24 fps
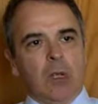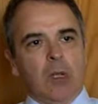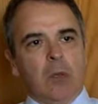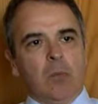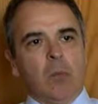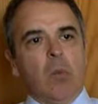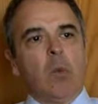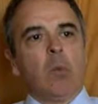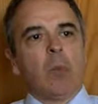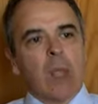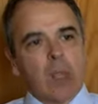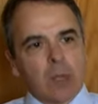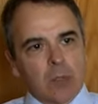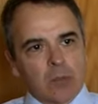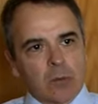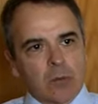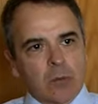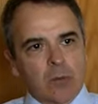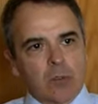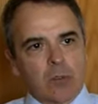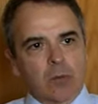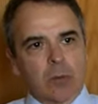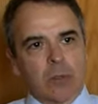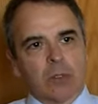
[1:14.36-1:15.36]

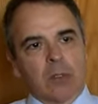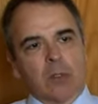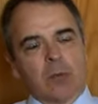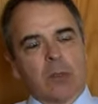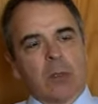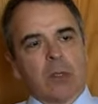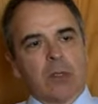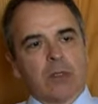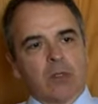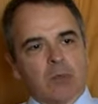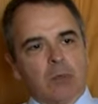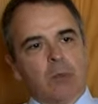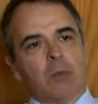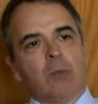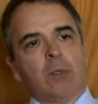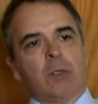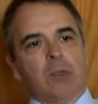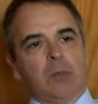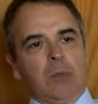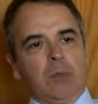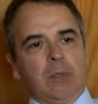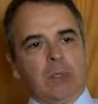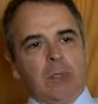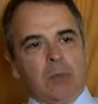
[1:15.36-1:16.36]
momentos, para determinadas
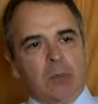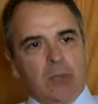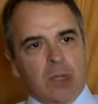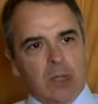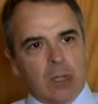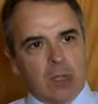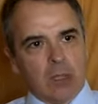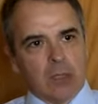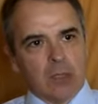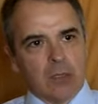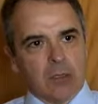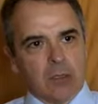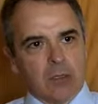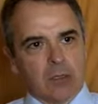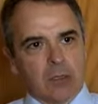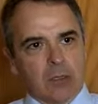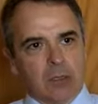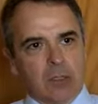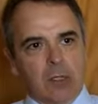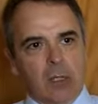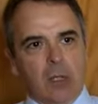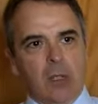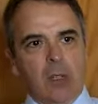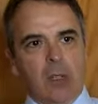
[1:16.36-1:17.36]
figuras, para
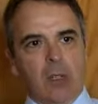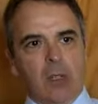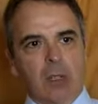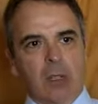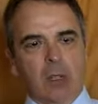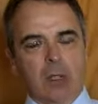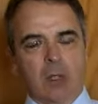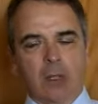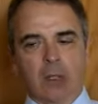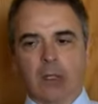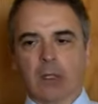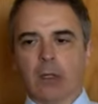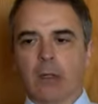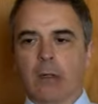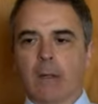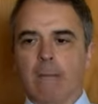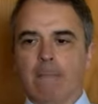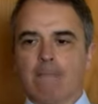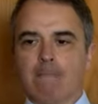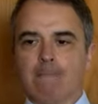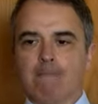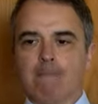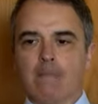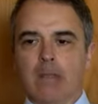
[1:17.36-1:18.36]
determinados uh,
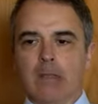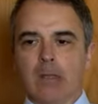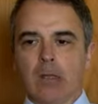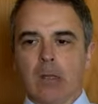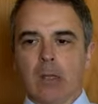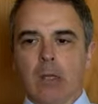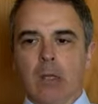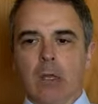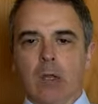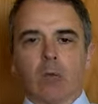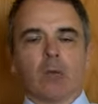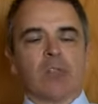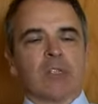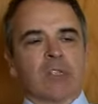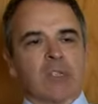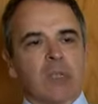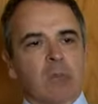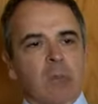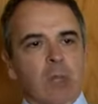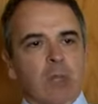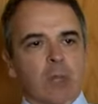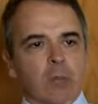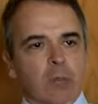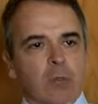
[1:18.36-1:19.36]
ah,
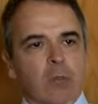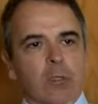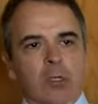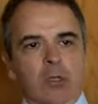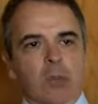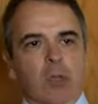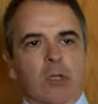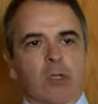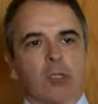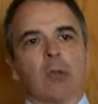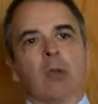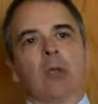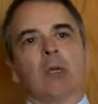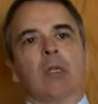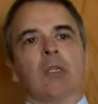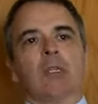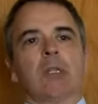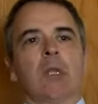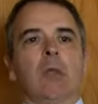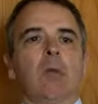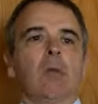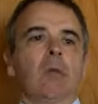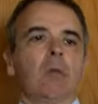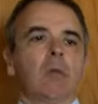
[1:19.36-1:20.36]
acontecimentos. Isto é,
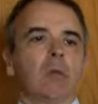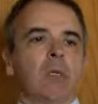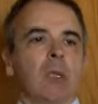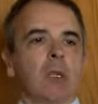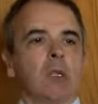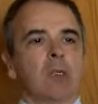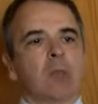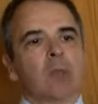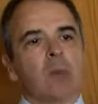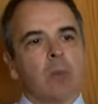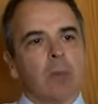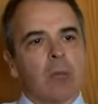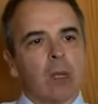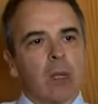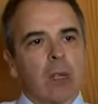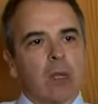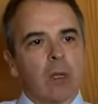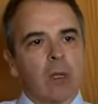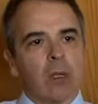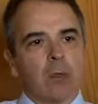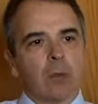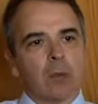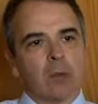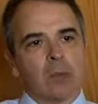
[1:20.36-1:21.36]
histórias que eram contadas de uma
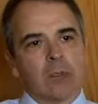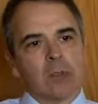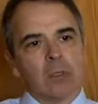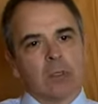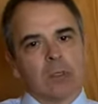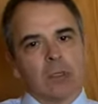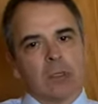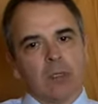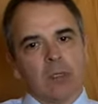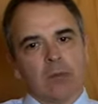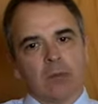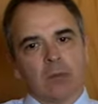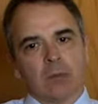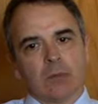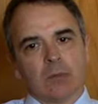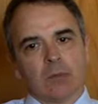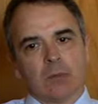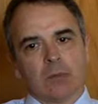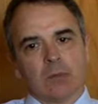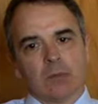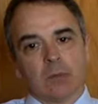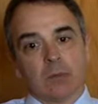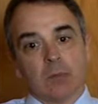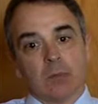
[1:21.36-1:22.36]
maneira e que nós ali
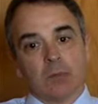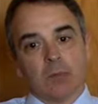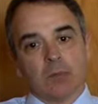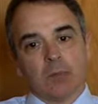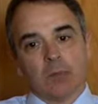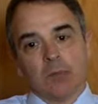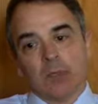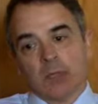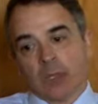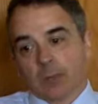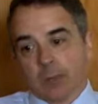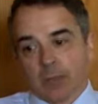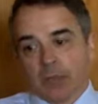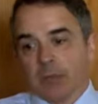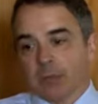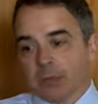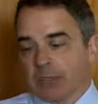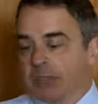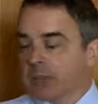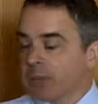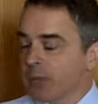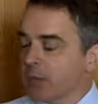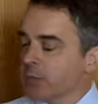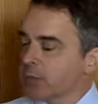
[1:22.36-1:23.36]
de repente
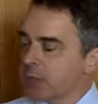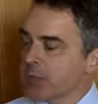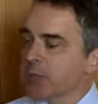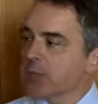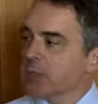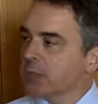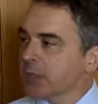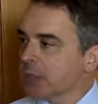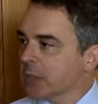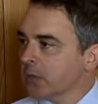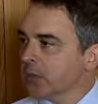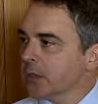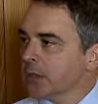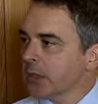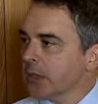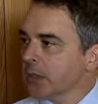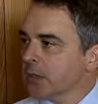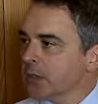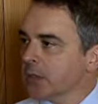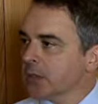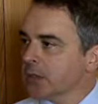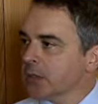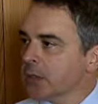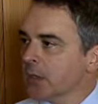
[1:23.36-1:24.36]
percebemos que tinham de ser
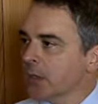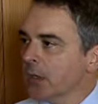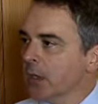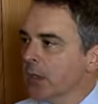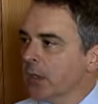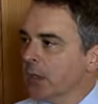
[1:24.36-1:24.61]
contadas